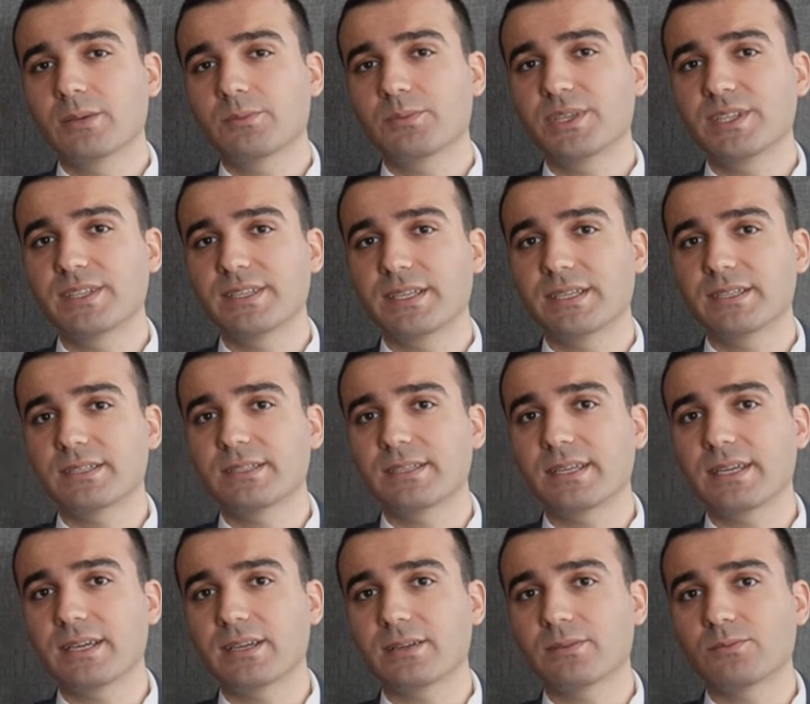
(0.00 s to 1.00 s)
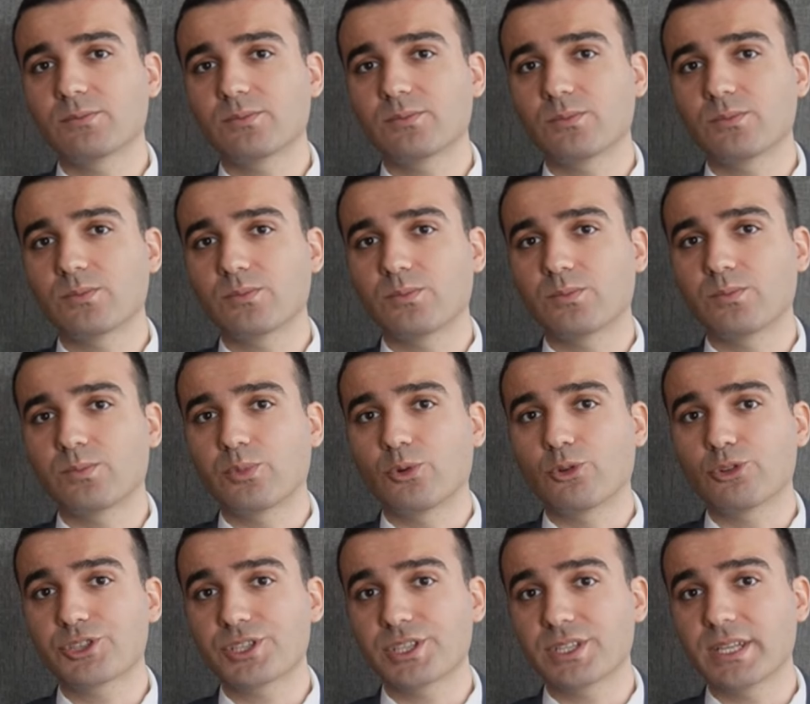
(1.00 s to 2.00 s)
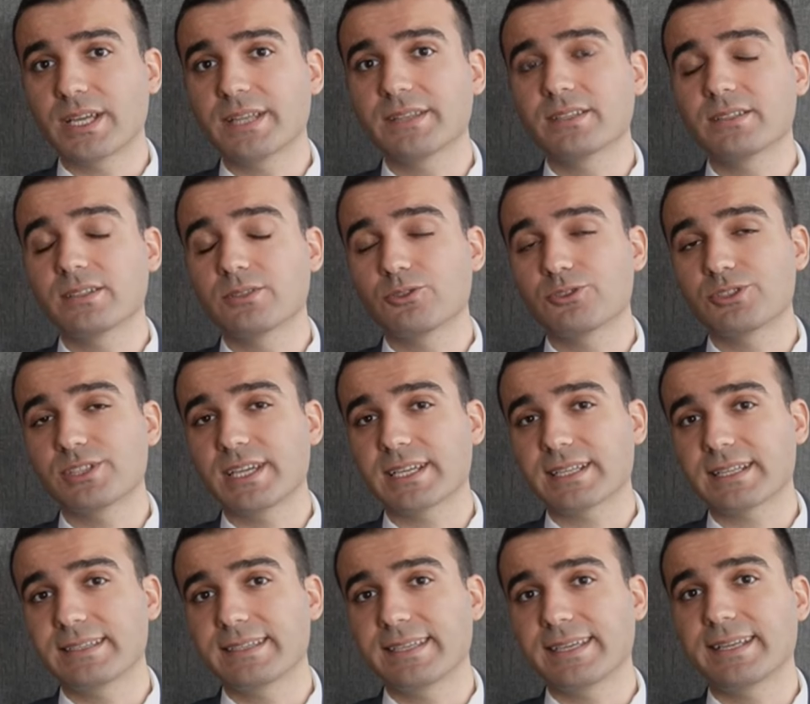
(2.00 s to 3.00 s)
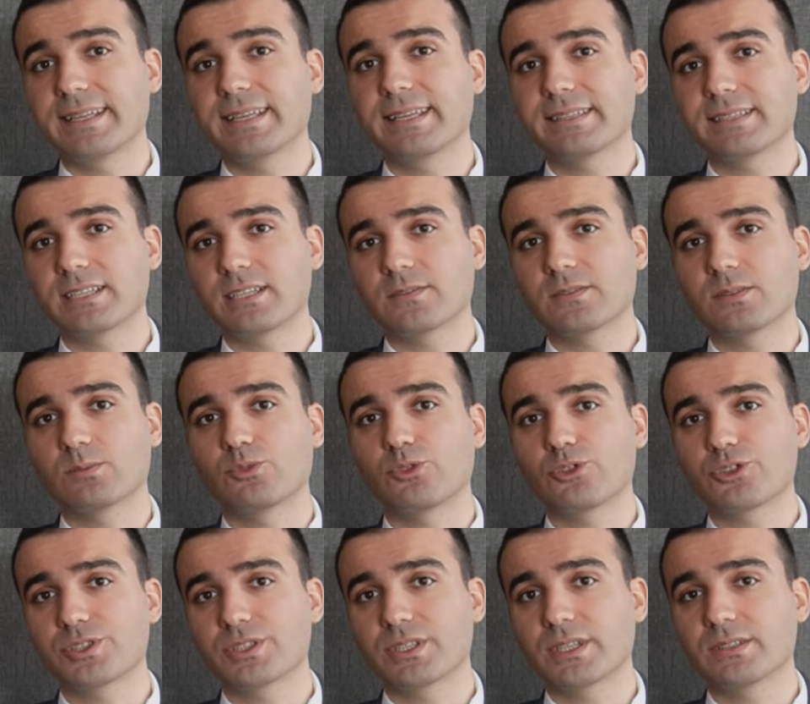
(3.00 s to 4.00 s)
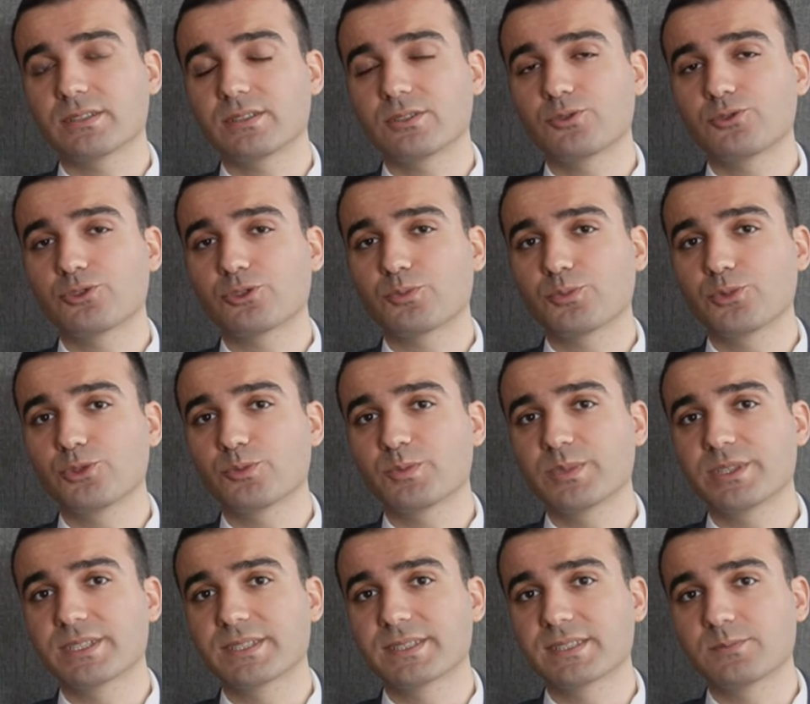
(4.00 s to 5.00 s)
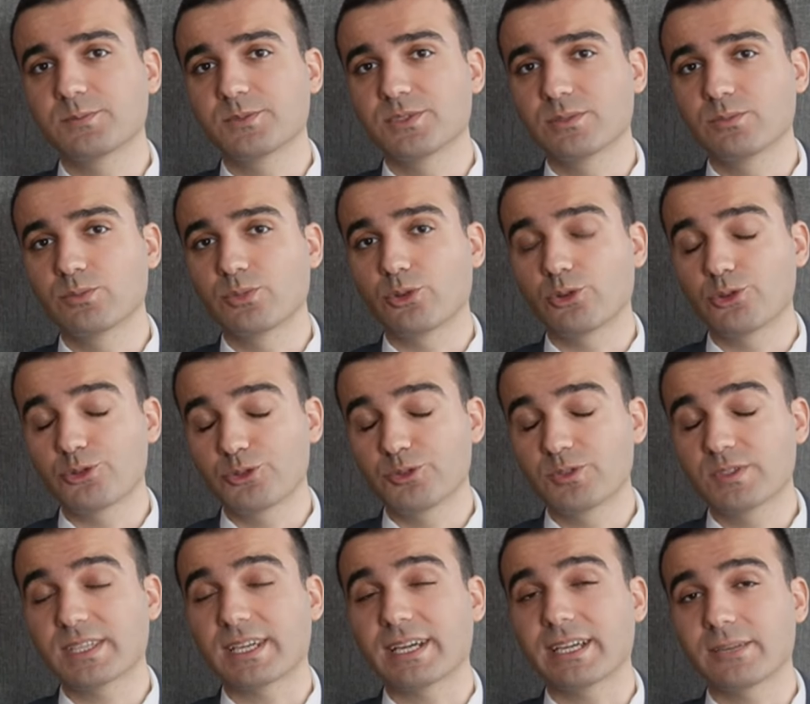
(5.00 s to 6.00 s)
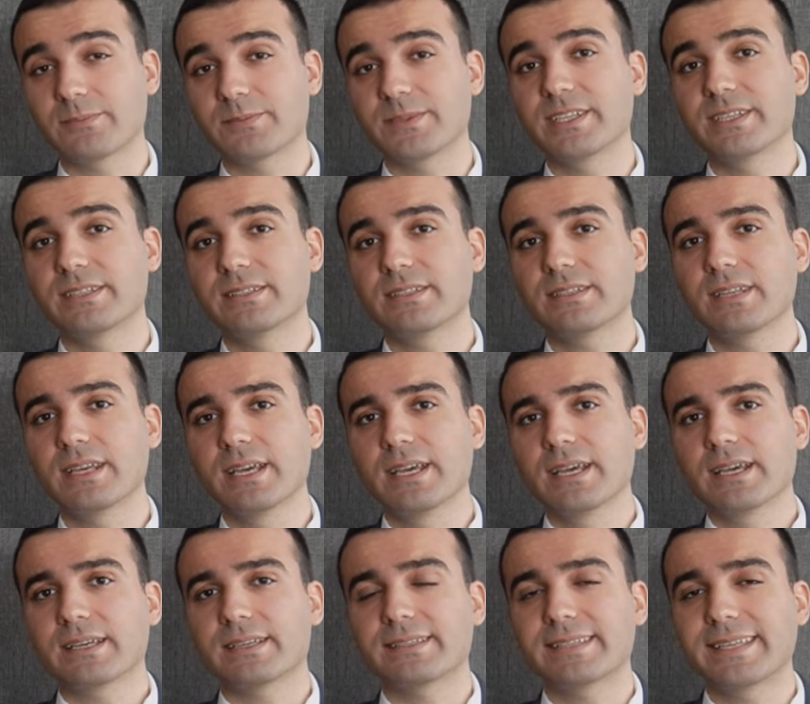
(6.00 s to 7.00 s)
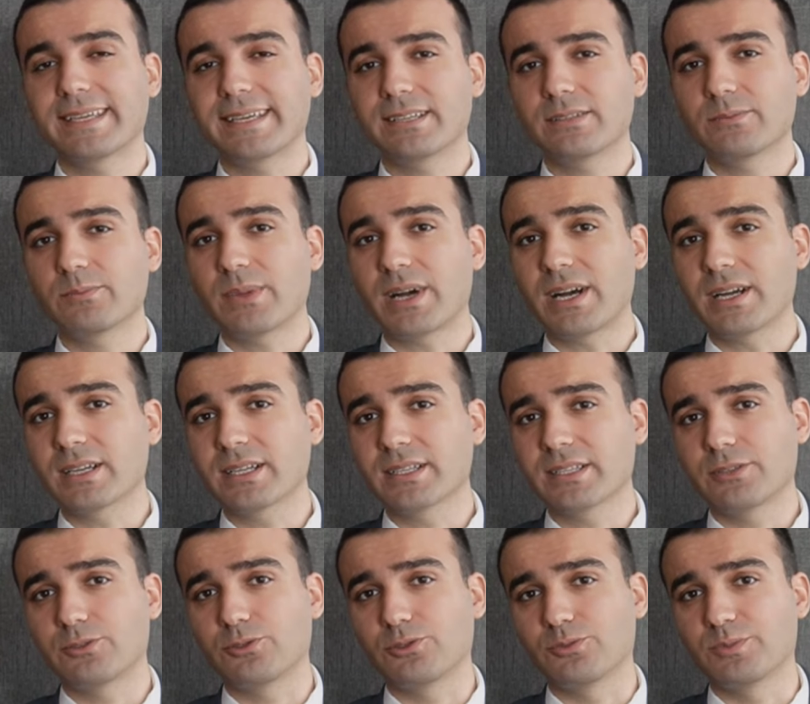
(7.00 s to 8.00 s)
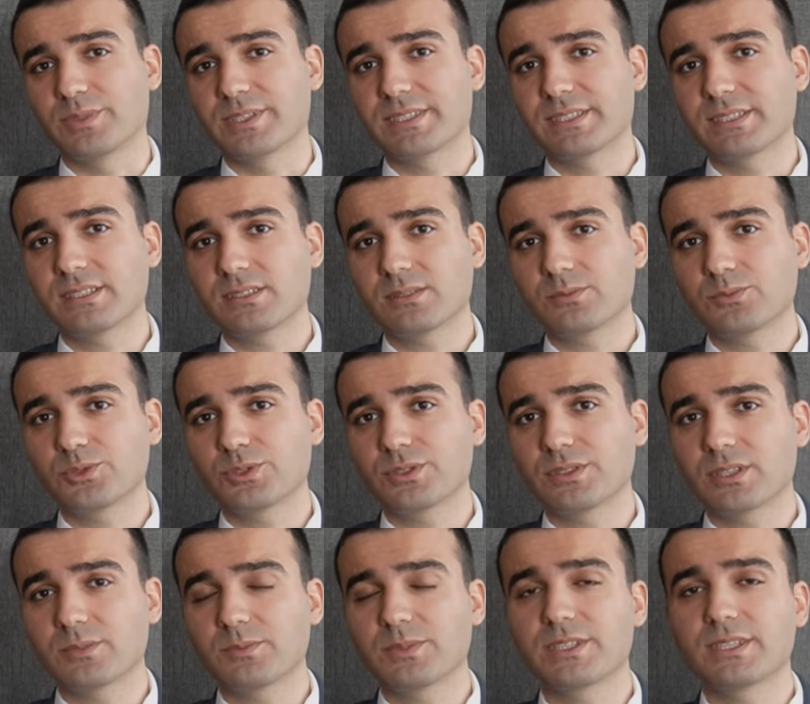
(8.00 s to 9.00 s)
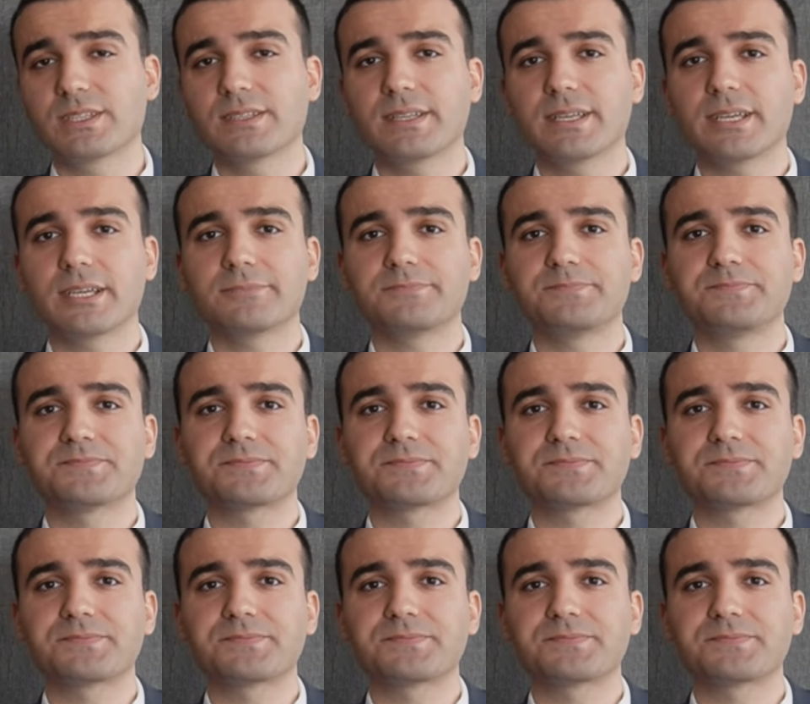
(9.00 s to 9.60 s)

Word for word: Bir diğeri de borçlananların özellikle TL tarafta borçlananların çok büyük bir kısmının borcun sahiplerinin te- bankalar olması. Bu da tabii ki de